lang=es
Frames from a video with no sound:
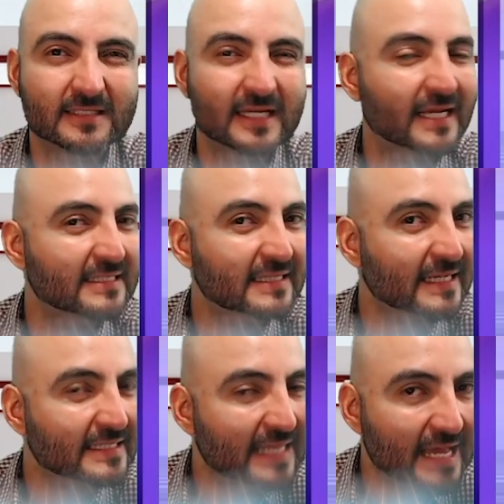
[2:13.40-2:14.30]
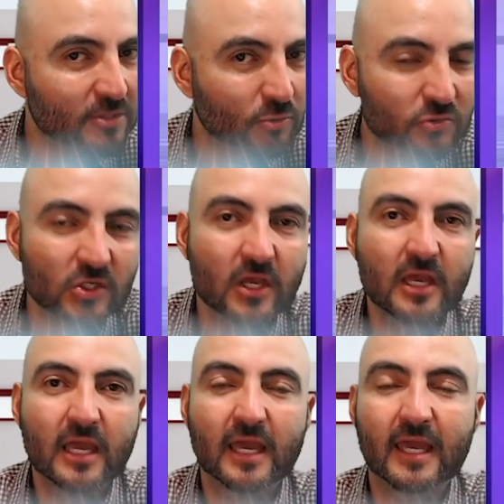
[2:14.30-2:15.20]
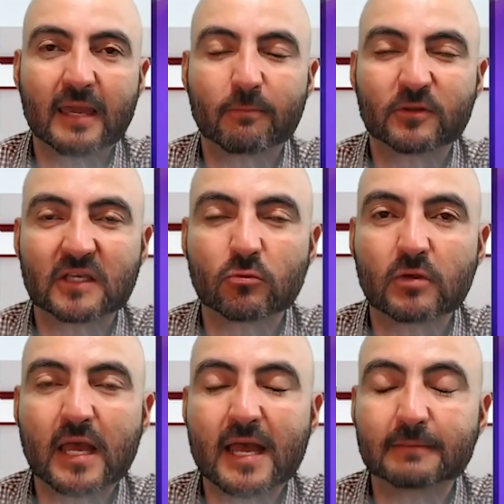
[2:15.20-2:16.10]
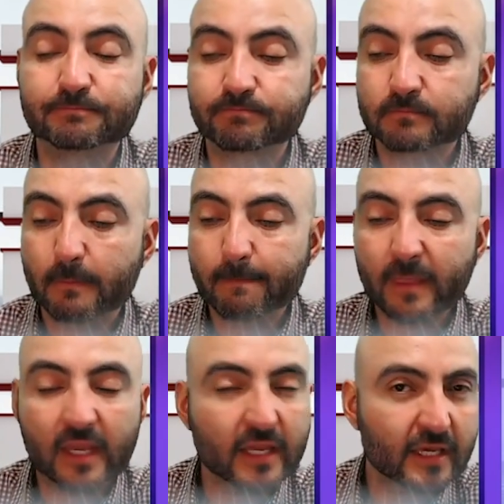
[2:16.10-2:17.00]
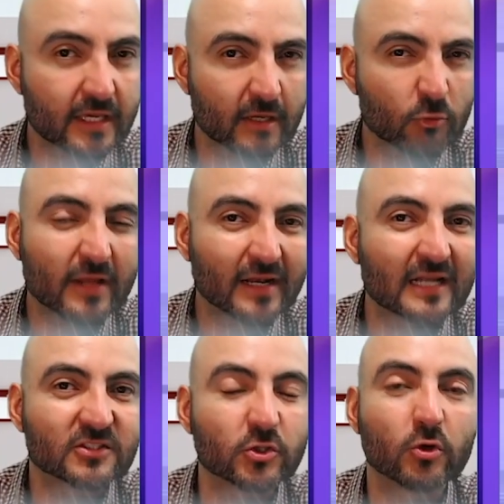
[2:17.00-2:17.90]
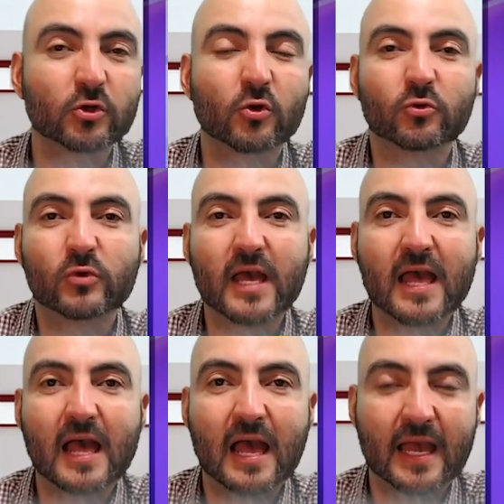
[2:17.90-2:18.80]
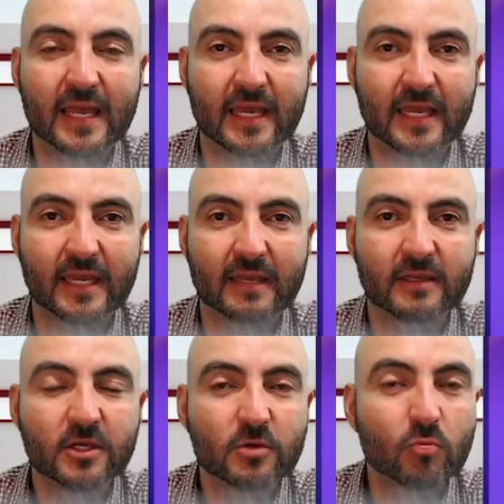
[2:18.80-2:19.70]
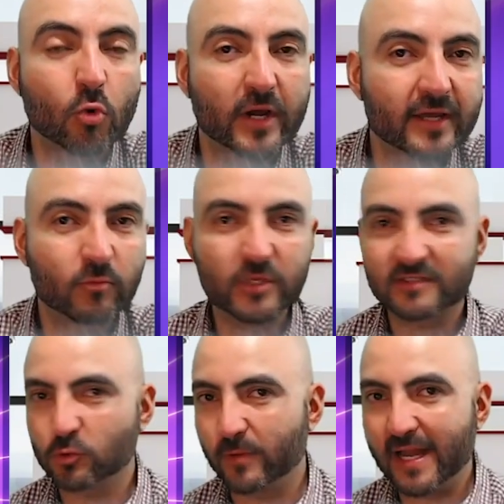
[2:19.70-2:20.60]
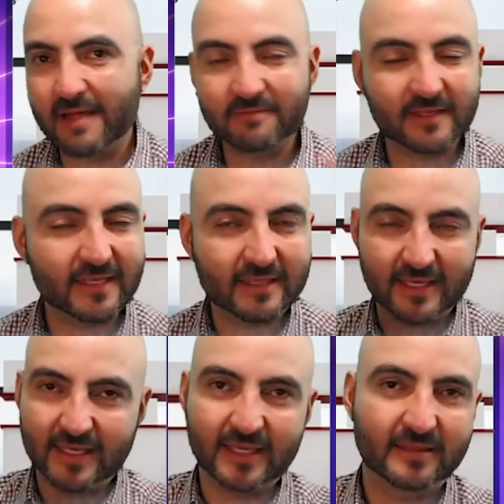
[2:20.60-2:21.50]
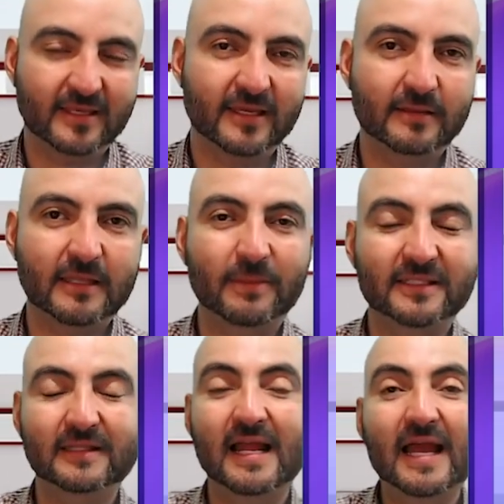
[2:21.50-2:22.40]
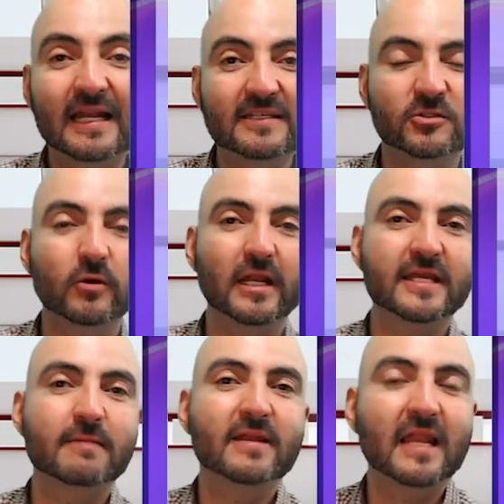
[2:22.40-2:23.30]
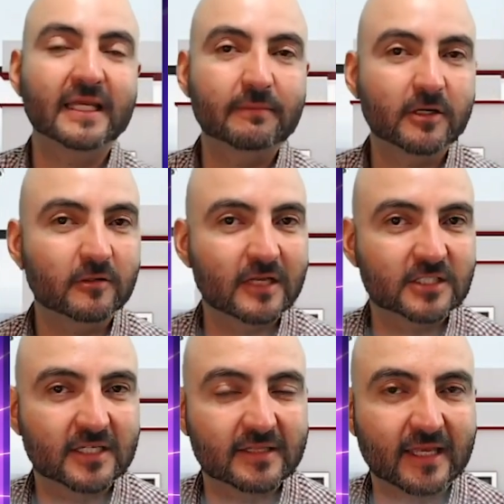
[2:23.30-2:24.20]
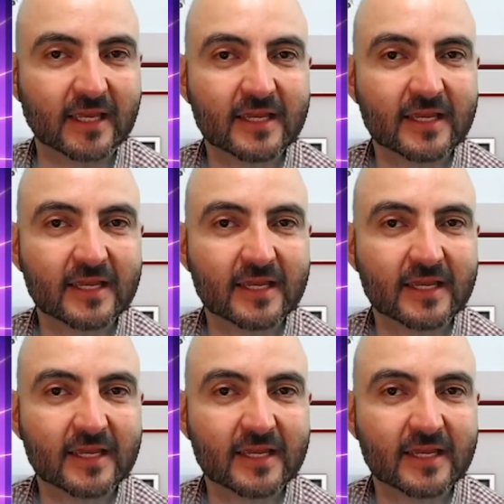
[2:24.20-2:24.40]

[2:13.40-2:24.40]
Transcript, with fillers: casi tres años, pues en una eh, una relación con una eh, mujer muy exuberante de, Tepatitlán, Jalisco, que le llaman la Kim Kardashian de,